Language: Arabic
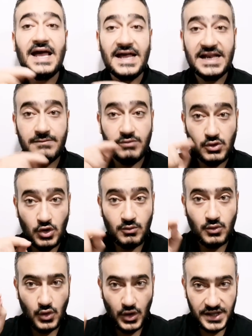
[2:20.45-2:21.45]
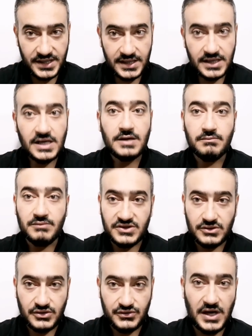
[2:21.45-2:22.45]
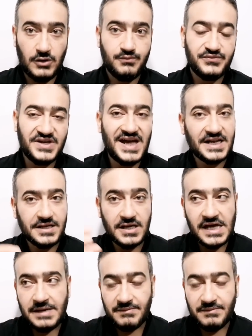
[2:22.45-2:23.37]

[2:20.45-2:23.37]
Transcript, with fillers: قلب الأم وإحنا بنرضعه يعني